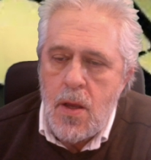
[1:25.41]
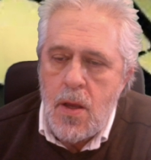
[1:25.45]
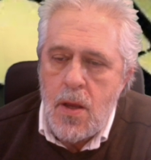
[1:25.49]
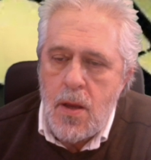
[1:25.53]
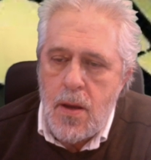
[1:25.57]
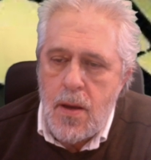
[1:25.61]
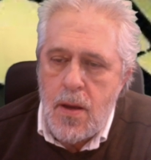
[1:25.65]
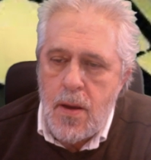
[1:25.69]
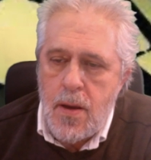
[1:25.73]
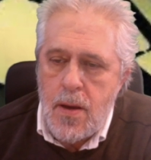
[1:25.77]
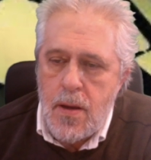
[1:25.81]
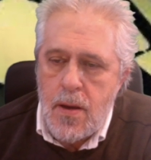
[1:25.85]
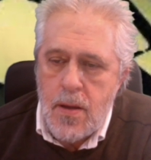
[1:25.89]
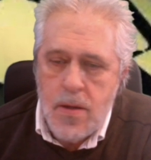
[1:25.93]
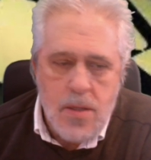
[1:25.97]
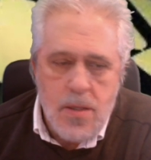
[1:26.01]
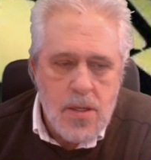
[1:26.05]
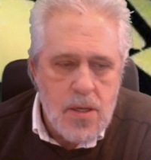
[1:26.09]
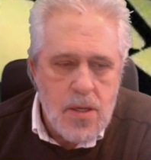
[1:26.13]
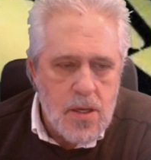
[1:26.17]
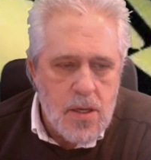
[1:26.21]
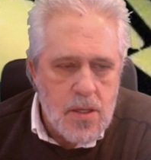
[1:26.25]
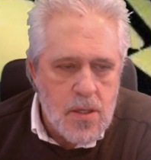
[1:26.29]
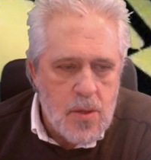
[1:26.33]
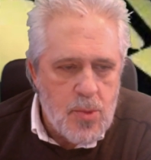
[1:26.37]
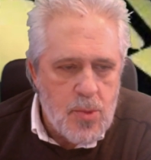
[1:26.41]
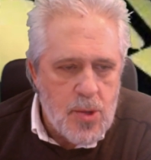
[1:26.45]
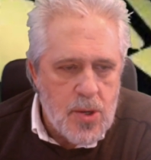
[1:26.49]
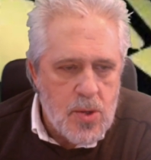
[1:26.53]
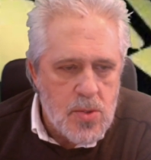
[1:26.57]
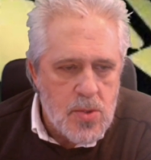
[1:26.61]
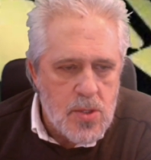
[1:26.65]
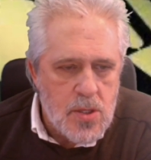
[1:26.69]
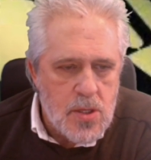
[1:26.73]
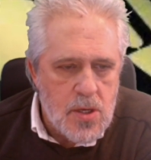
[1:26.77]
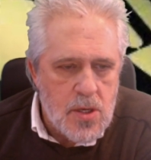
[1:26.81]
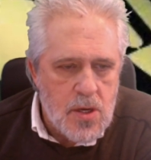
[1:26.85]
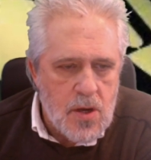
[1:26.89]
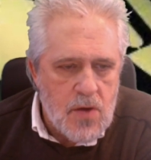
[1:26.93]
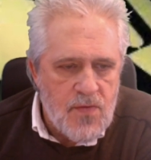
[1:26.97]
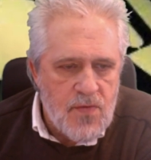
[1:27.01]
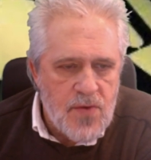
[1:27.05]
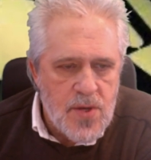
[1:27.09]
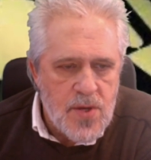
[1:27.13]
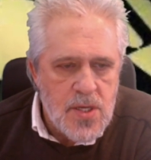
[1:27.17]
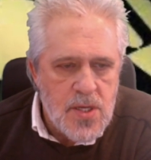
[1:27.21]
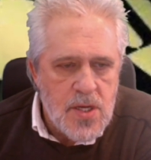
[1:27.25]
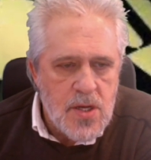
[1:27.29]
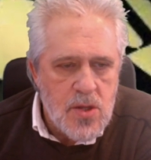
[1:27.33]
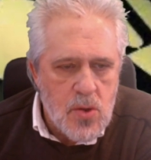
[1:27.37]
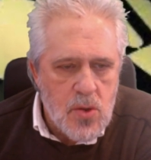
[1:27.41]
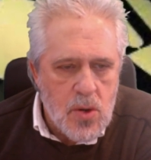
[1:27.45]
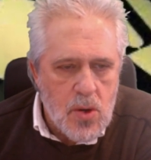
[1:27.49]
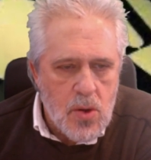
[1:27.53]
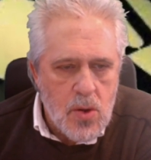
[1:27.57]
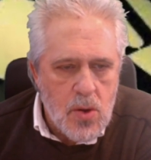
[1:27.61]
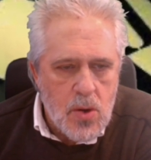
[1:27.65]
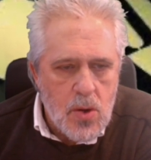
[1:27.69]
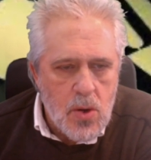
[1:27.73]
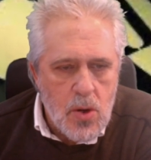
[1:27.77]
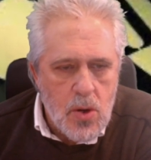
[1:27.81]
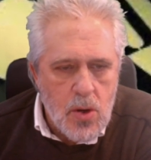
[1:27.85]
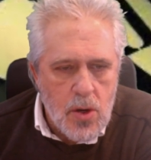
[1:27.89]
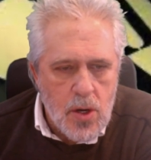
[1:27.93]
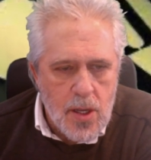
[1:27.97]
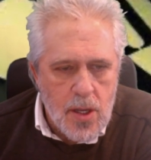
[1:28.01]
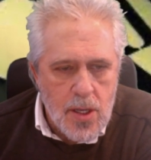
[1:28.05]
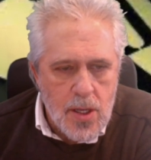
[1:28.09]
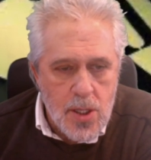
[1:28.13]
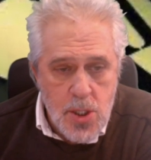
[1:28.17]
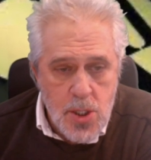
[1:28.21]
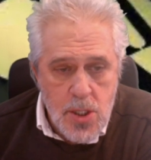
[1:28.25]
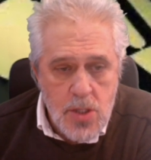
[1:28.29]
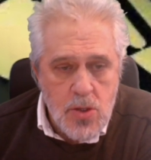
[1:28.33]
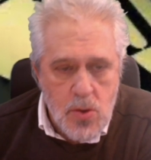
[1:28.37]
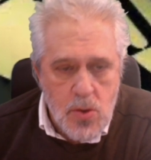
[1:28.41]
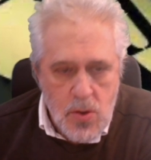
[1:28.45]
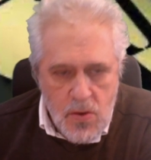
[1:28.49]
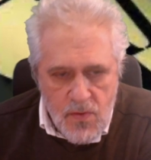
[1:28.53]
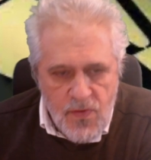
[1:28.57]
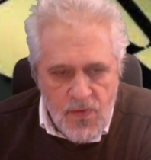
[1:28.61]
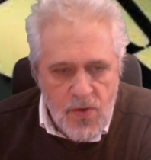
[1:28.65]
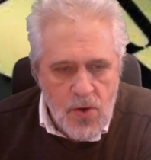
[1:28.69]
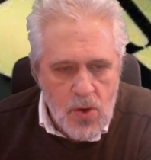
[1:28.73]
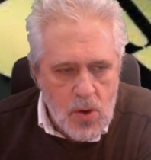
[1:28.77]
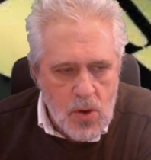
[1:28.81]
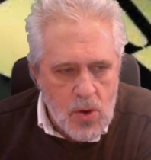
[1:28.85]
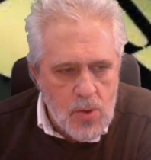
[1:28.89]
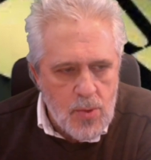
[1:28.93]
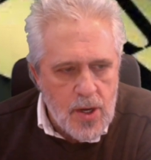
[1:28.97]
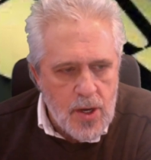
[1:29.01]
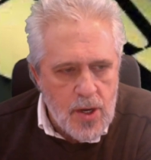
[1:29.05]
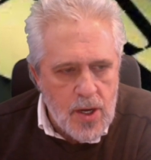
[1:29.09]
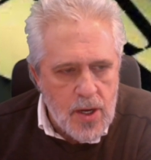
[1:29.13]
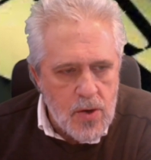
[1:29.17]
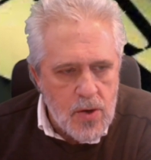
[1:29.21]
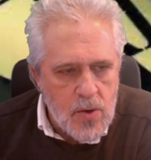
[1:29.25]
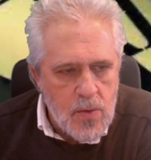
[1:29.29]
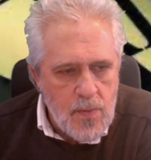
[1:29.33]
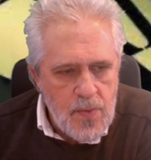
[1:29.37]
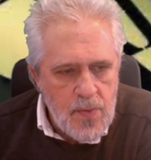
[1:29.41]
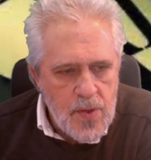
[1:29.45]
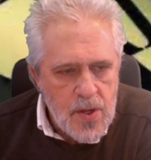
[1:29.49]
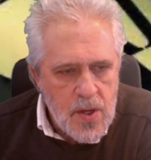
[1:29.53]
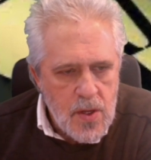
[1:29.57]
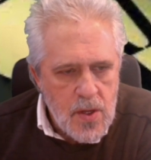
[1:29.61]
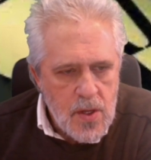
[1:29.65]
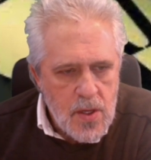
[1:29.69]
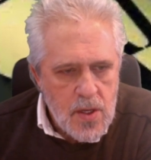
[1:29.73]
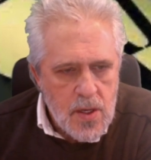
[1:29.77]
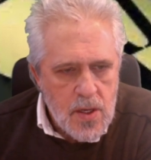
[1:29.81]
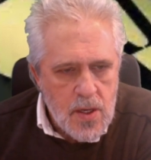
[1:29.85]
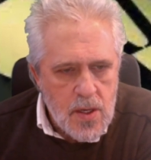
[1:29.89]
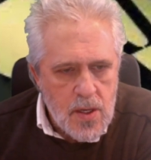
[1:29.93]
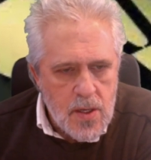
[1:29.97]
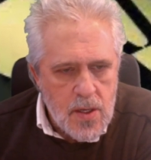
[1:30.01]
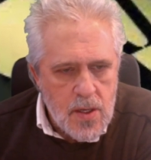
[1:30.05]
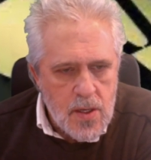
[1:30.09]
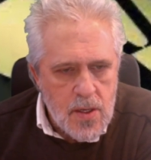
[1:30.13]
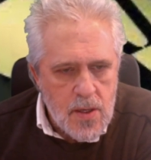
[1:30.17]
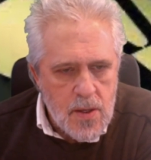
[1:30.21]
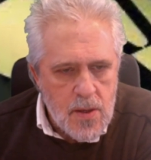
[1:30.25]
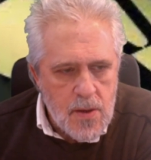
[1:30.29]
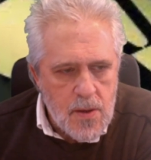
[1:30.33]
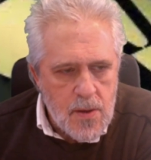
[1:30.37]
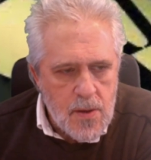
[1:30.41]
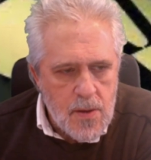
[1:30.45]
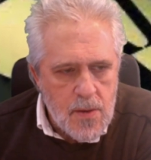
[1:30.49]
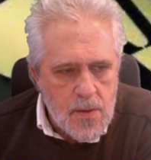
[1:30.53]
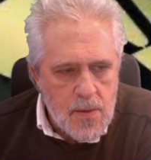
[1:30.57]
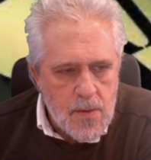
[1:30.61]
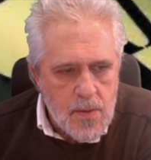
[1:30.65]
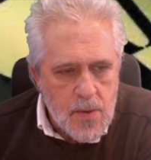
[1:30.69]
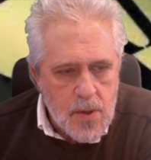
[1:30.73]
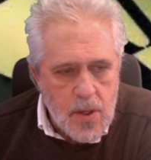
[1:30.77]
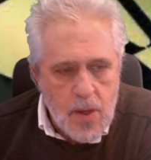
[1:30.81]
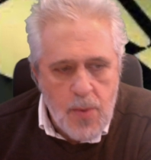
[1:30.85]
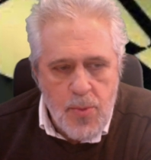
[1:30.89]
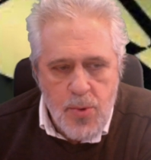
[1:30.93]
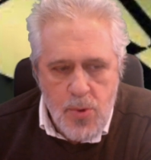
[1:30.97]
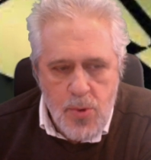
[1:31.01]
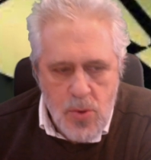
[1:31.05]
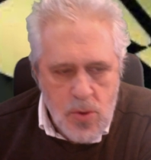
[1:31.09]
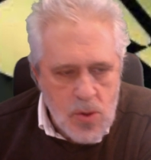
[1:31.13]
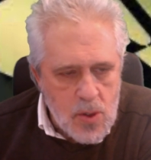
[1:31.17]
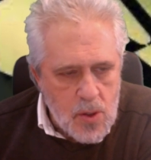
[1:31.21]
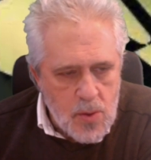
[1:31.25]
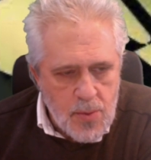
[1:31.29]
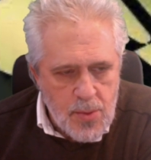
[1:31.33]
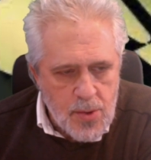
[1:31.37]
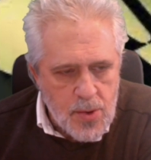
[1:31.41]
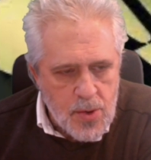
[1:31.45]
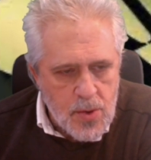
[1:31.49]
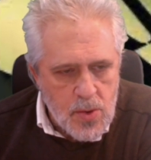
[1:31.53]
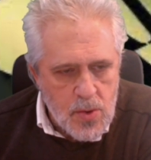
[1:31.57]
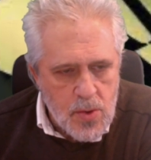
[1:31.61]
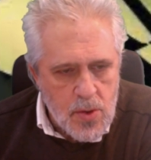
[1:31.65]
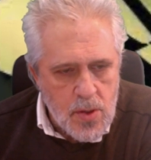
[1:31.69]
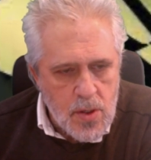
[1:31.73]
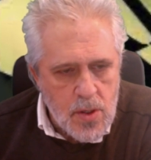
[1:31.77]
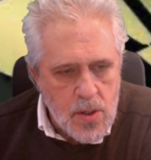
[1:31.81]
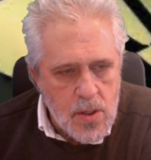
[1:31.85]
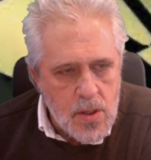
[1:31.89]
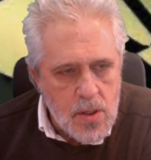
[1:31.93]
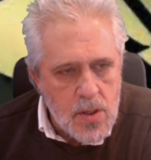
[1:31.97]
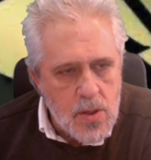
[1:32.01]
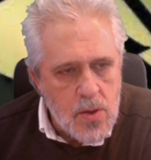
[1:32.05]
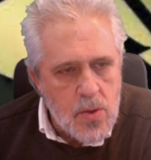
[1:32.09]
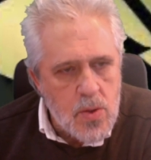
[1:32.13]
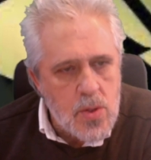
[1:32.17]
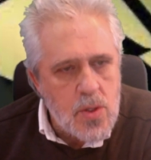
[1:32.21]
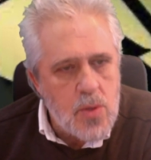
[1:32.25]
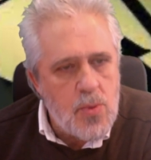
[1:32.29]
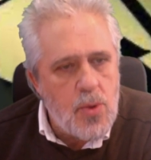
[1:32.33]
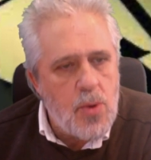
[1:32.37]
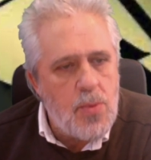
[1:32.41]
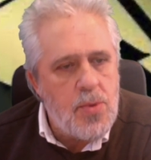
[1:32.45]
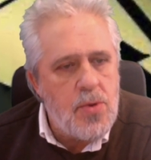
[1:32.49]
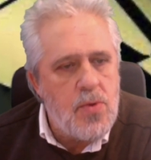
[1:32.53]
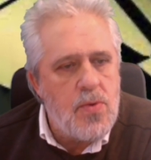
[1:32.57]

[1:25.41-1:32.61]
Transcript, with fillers: eh, in, sede per così dire, fissando una colonna al centro del foro romano eh, che purtroppo non, non, si può più